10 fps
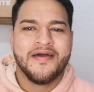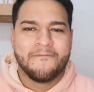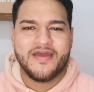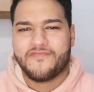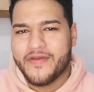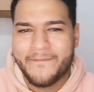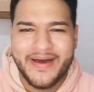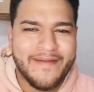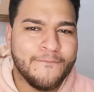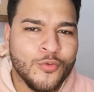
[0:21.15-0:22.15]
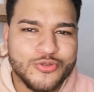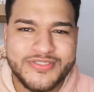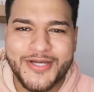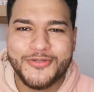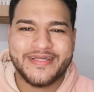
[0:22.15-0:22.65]
me fui para el
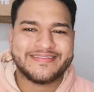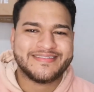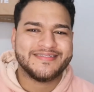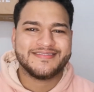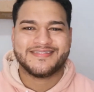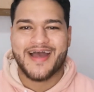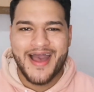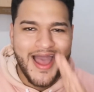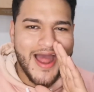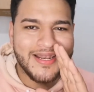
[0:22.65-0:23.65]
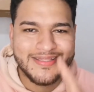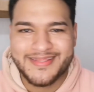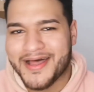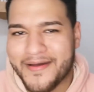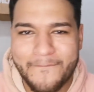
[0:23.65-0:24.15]
Museo de Chincha
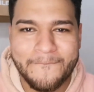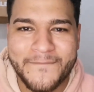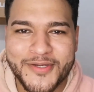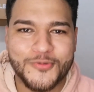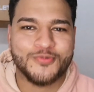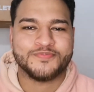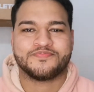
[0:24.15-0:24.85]
Alta, Perú.